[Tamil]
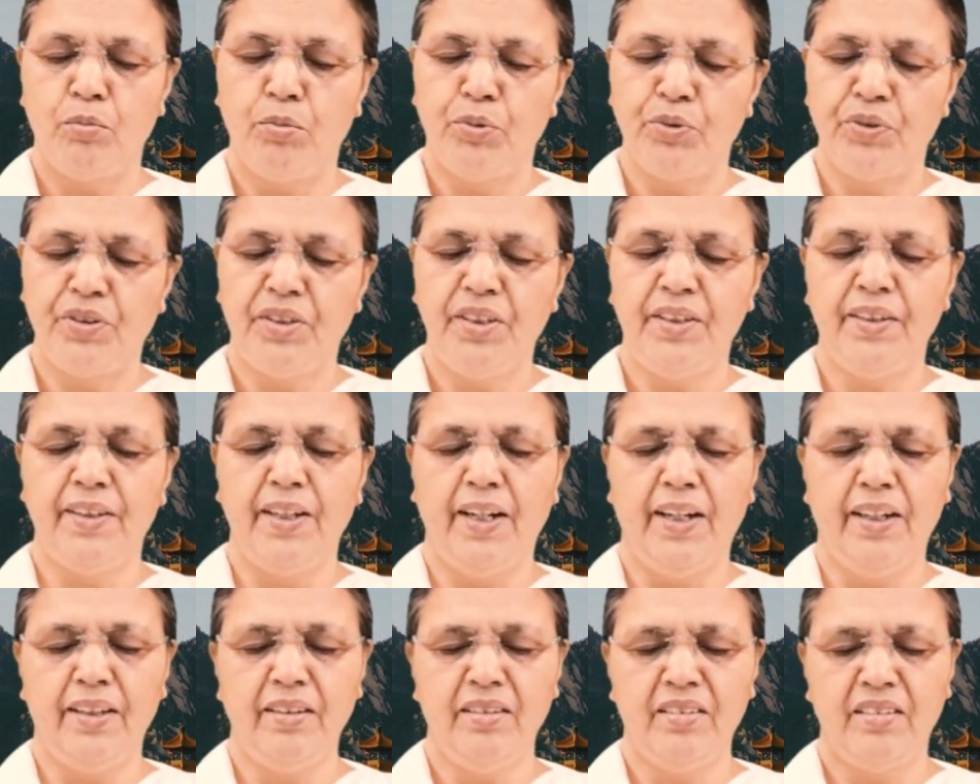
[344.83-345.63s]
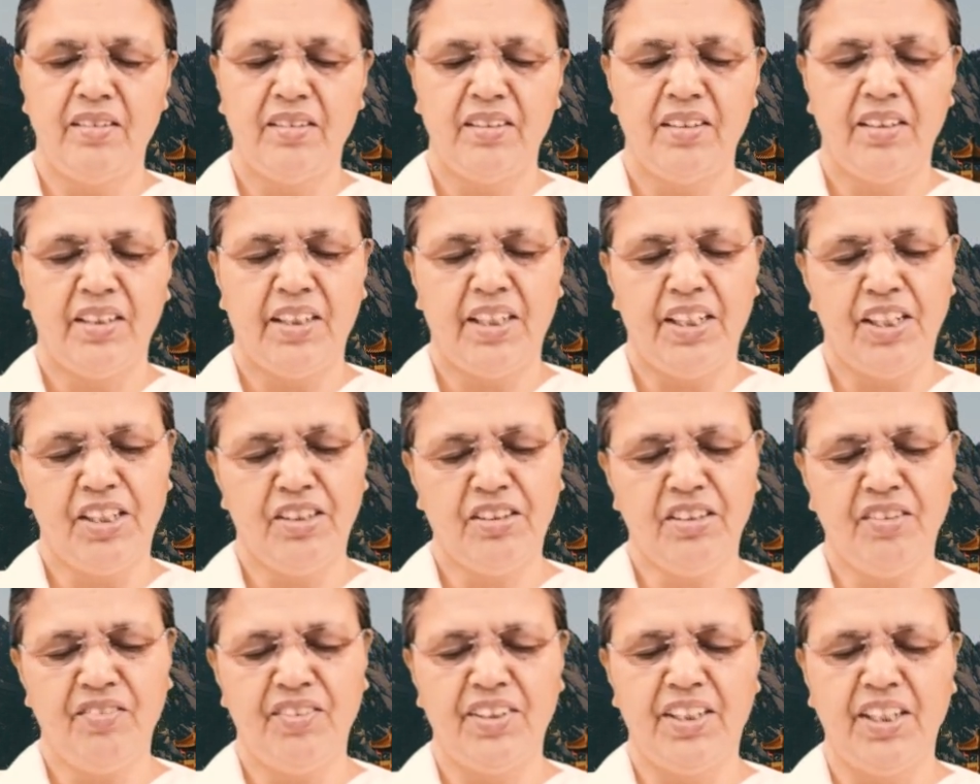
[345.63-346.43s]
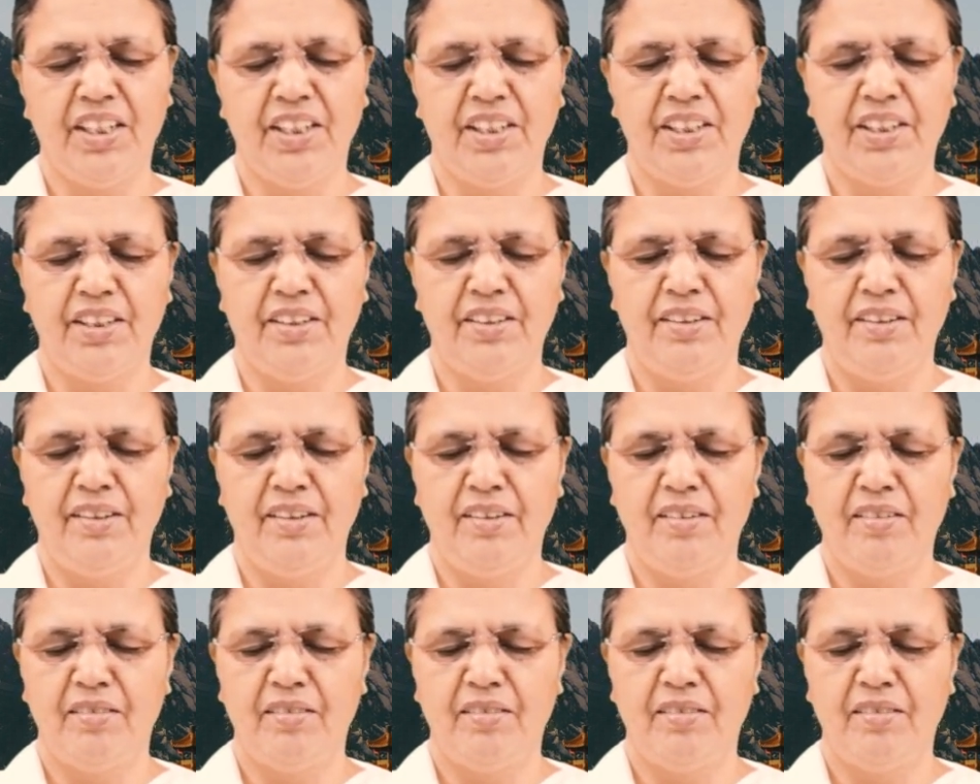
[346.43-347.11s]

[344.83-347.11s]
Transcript: புத்தி தான் கெடுத்து விடுகிறது